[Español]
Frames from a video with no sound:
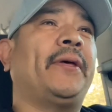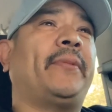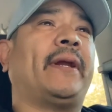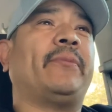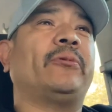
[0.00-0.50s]

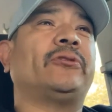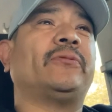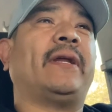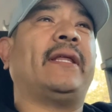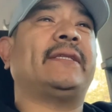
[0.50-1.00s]
Para muchos
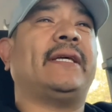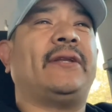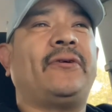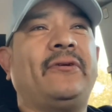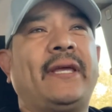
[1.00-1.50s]
van a
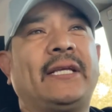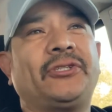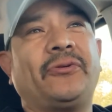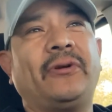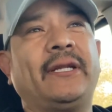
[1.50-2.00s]
decir, no, ya
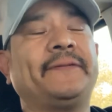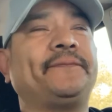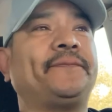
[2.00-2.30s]
Chole.